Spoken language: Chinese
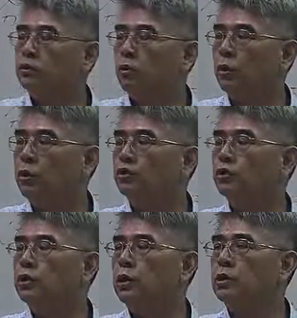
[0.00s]
中位
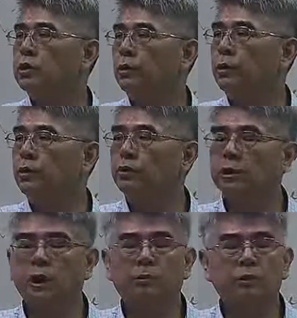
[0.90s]
数是二十三万
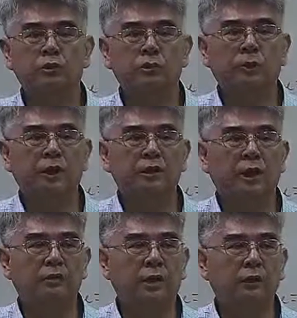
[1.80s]
六千，那不就是每
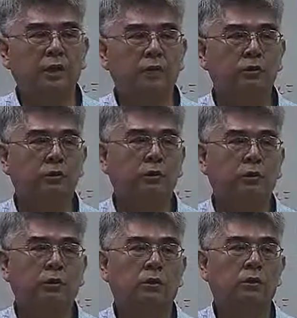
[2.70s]
一家商店
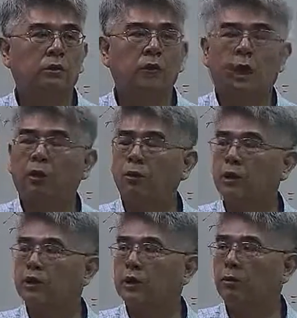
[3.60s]
高
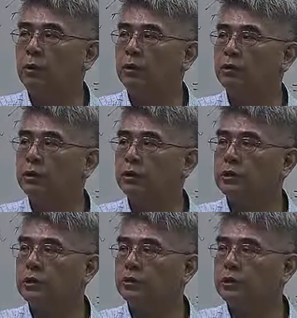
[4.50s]
于二十三万六
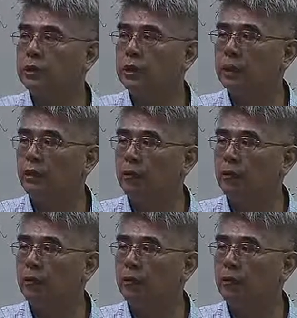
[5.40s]
千的几率是零